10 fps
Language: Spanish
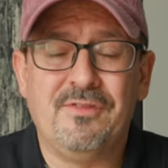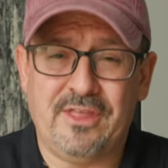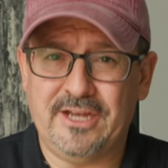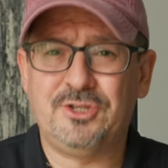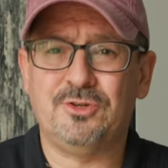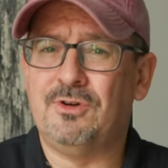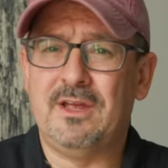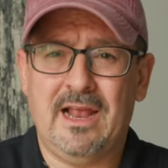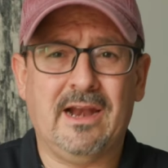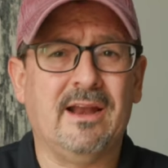De hecho,
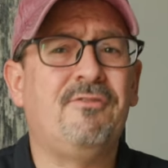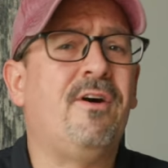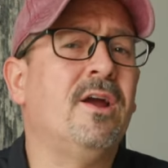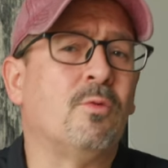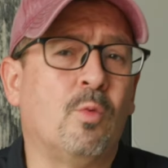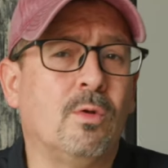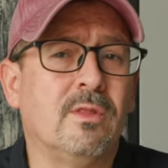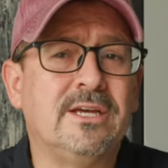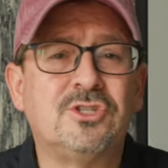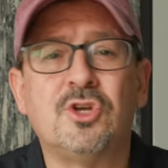el Grand
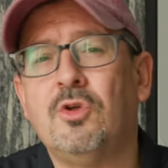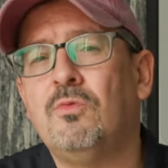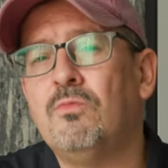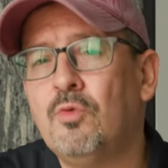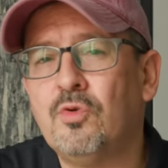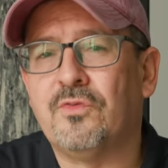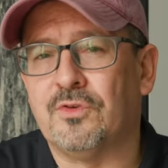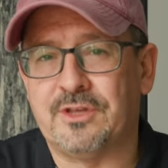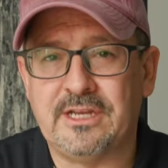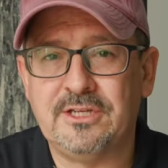Firewall es solo un muro
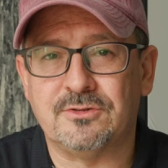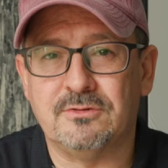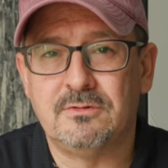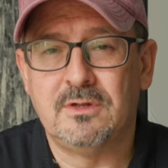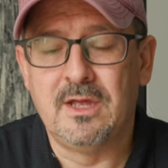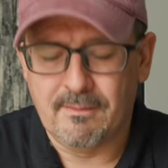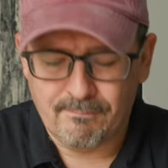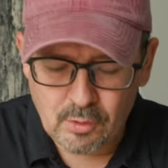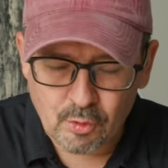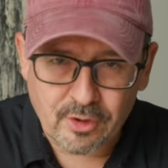fronterizo.
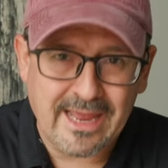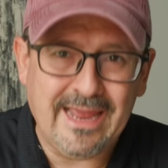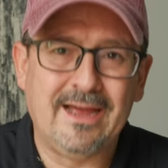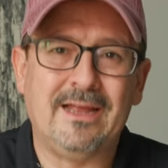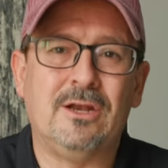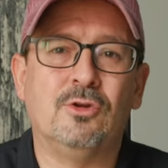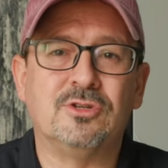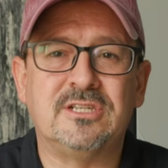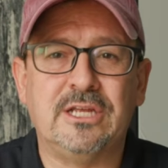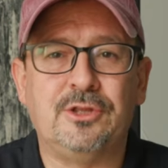Bloquea
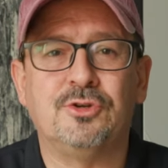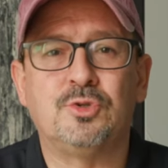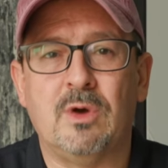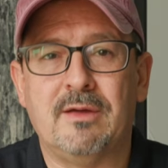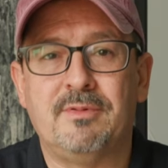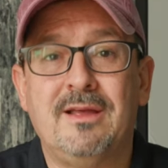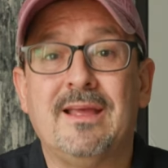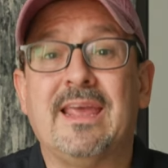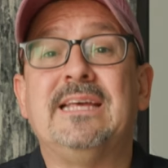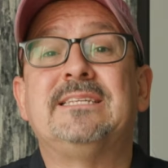los sitios web
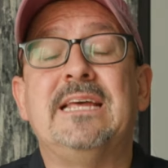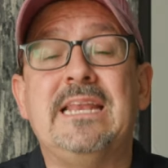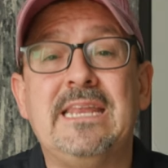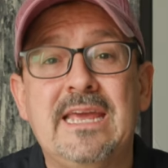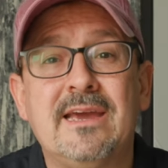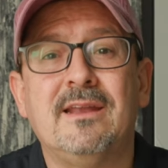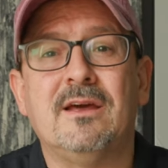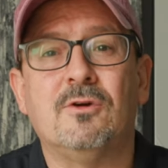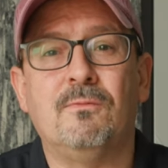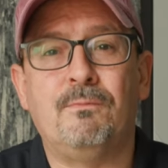que se niegan
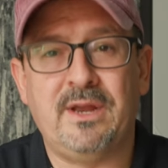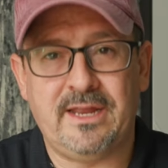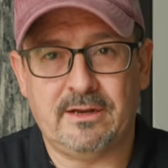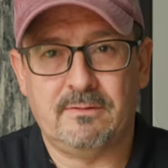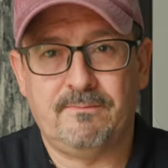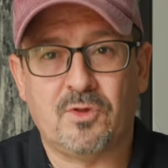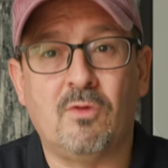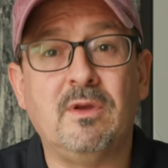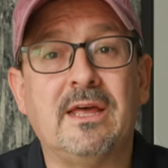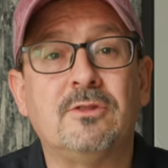a cumplir
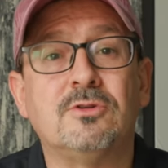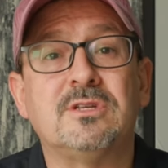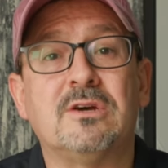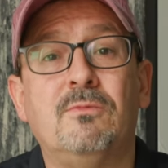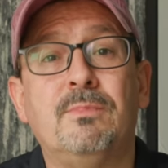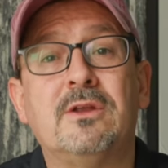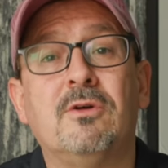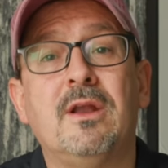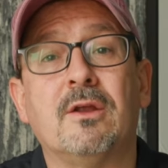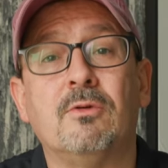obligándolos a cumplir
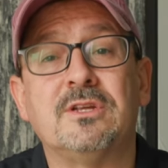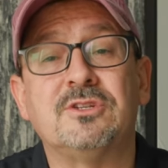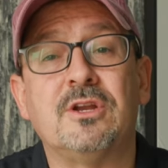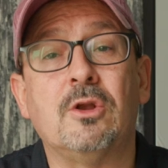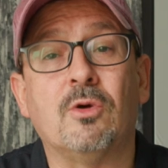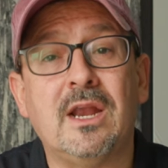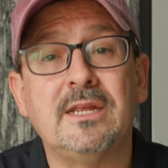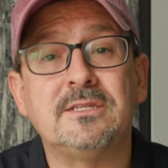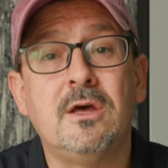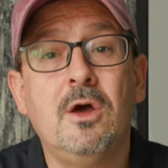con las regulaciones
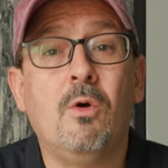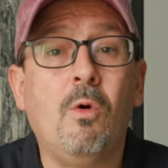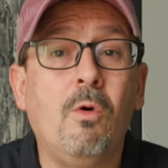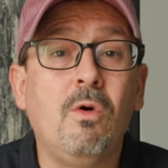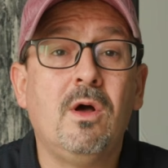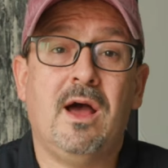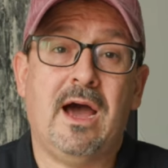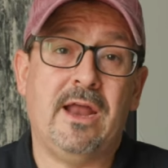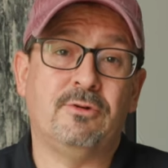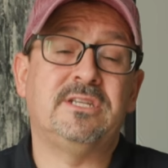locales o
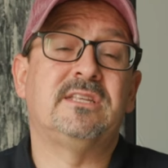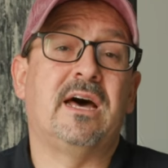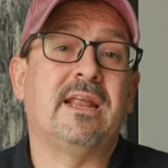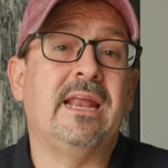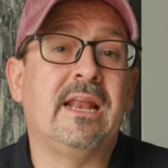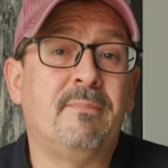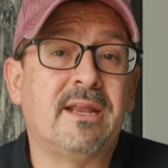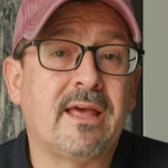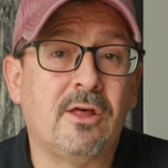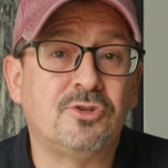a no estar en el
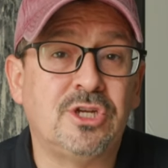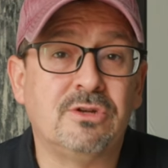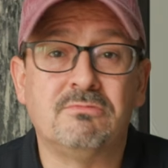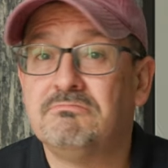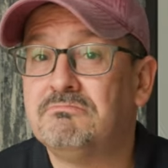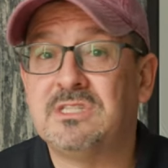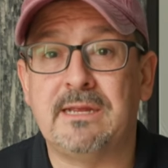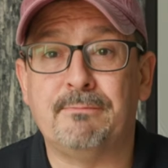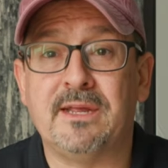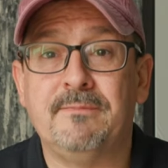mercado chino.
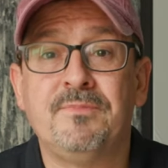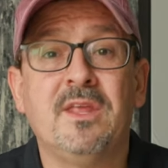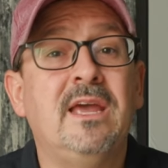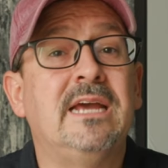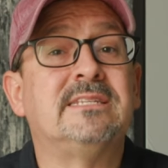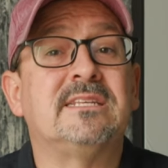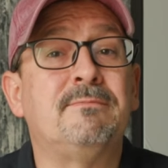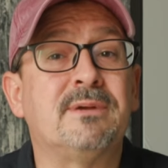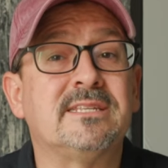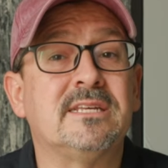Simple. Estas
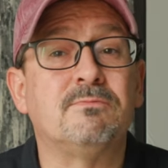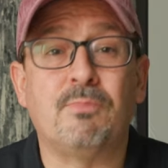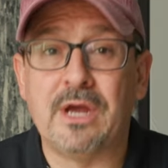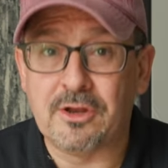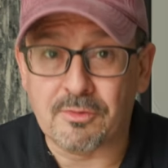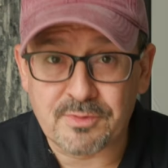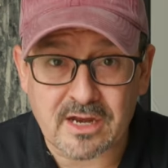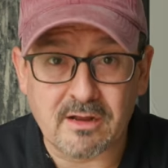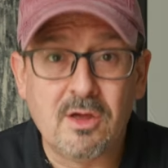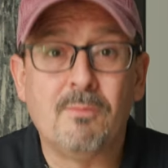empresas pueden
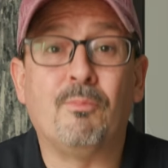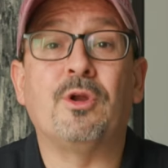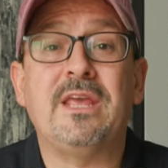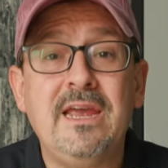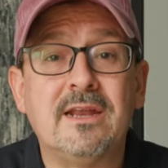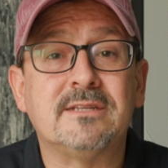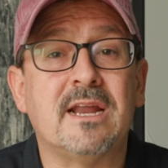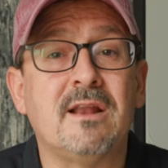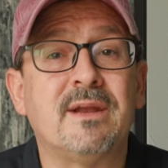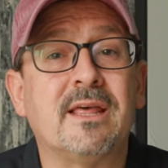optar por
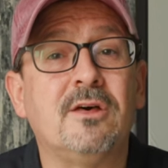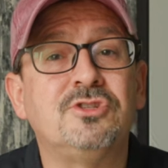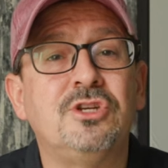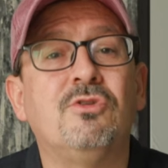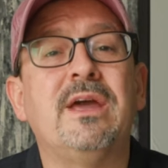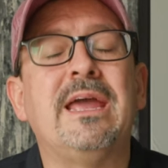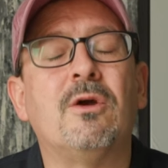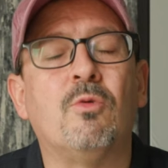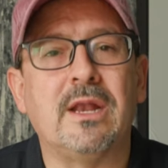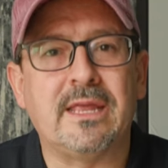ingresar al mercado chino
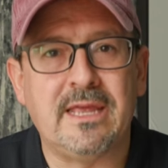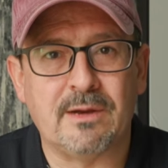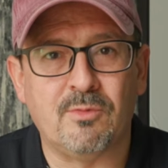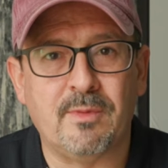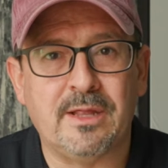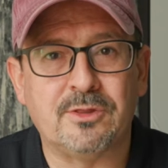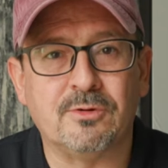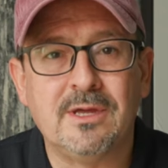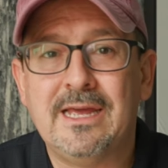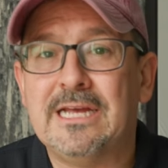en cualquier
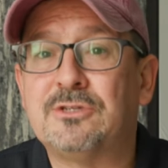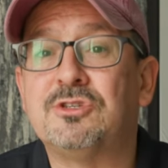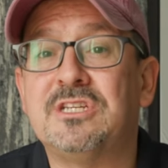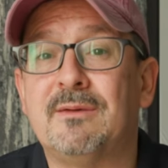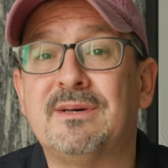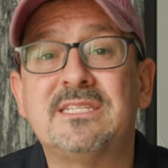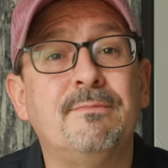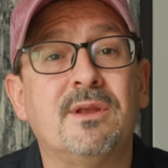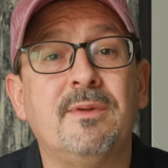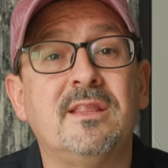momento. Eso se llama
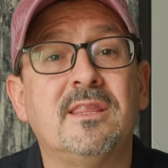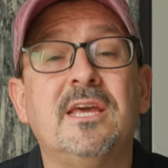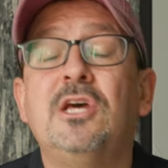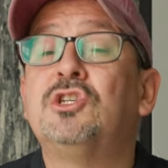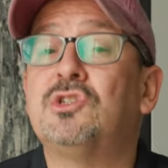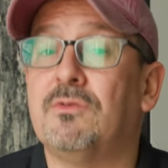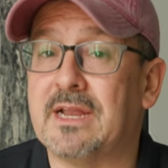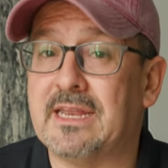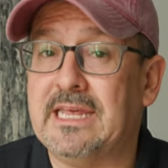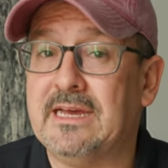simplemente
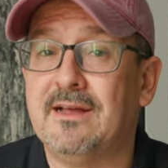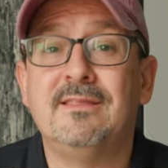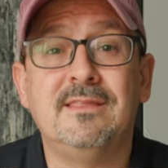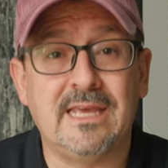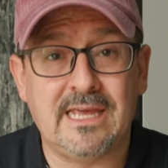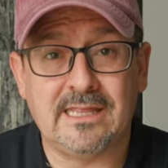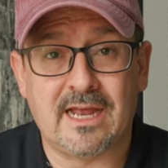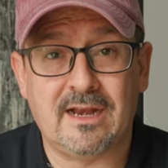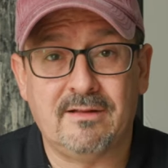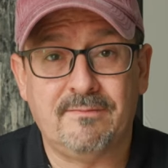soberanía
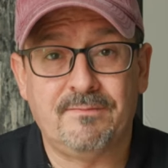digital.